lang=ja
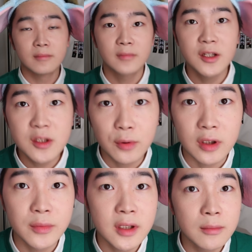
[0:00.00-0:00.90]
大丈夫、こ
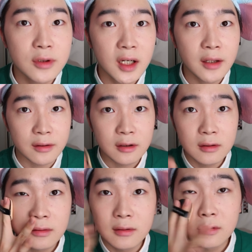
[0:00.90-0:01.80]
れ村ある、
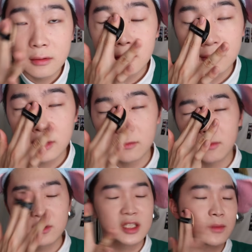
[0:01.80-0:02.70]
もう
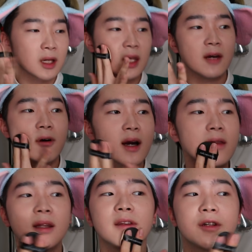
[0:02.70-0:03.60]
なんか分かん
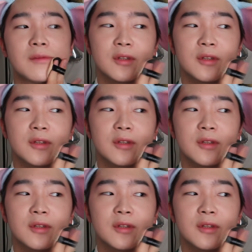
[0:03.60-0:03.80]
なくなってくる。